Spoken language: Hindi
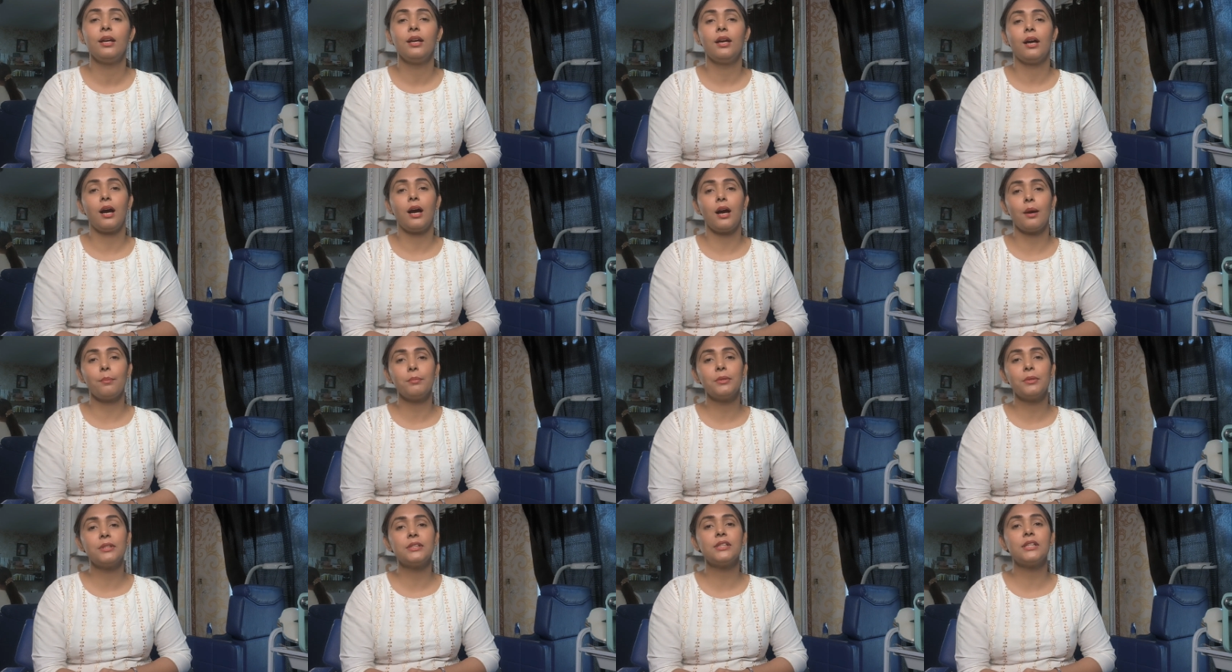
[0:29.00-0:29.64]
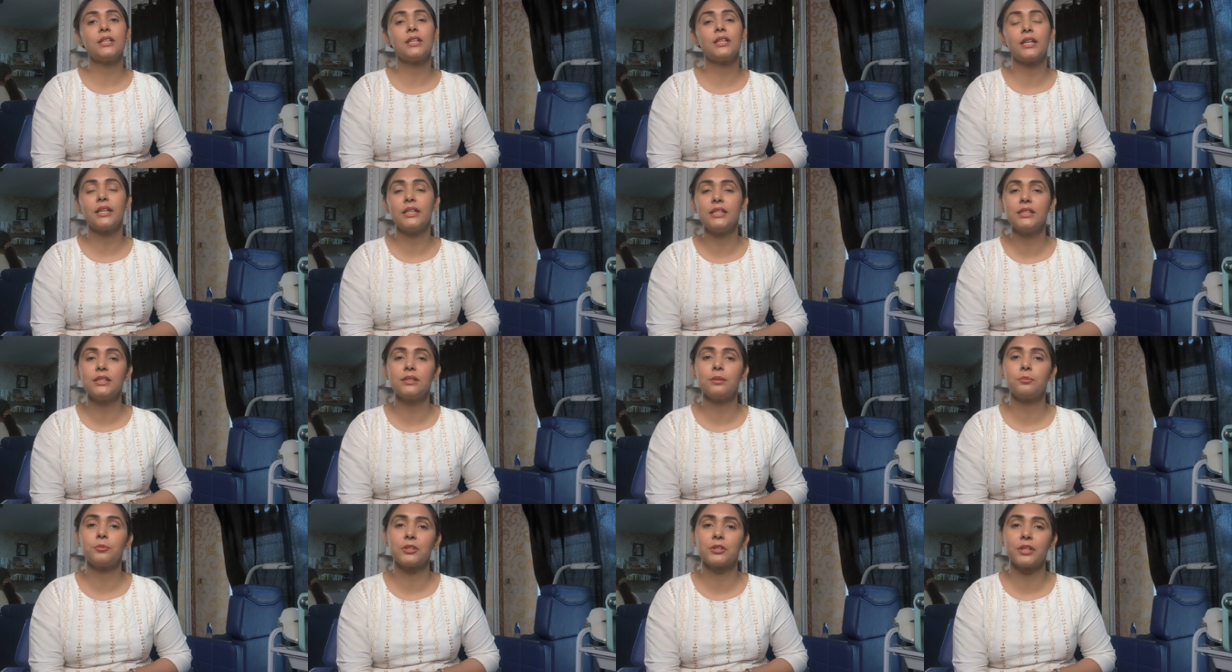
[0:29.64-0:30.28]
आप में से कई
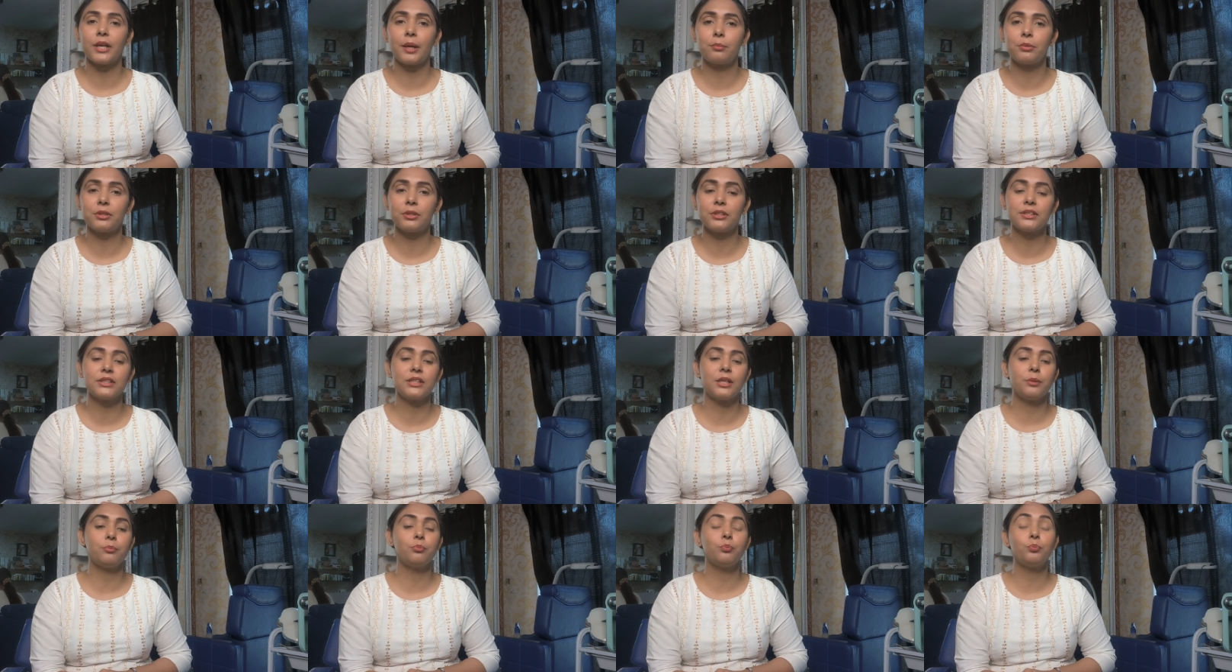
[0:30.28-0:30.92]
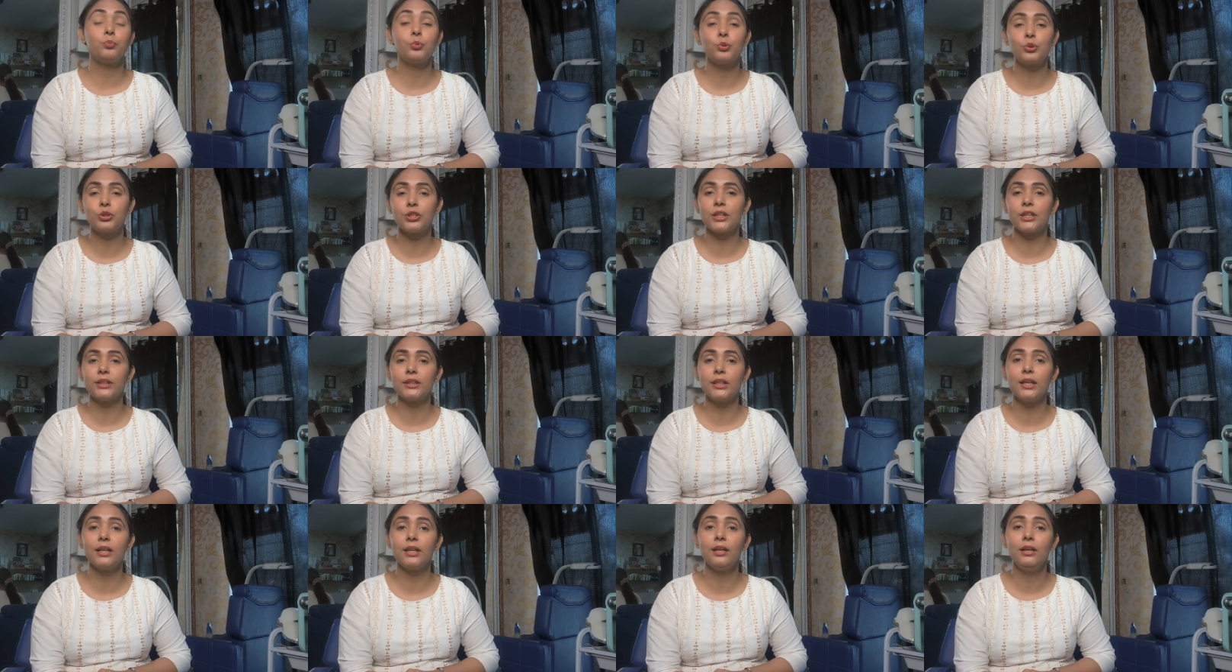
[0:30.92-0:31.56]
सब्सक्राइबर्स ने पूछा
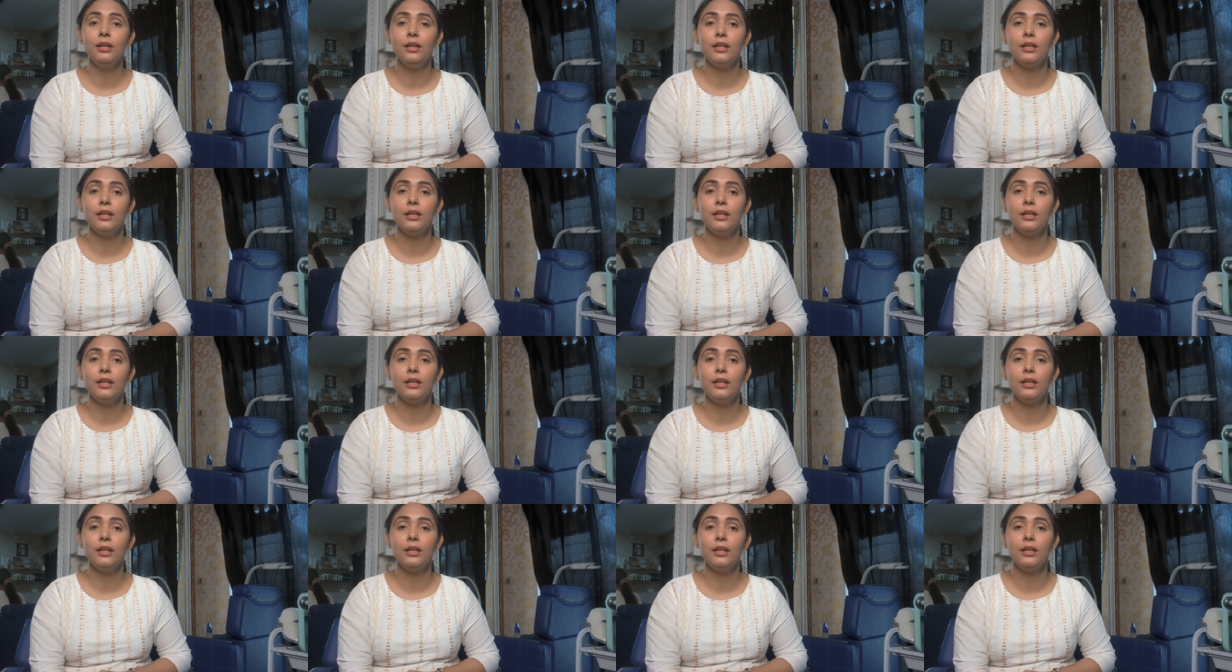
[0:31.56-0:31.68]
था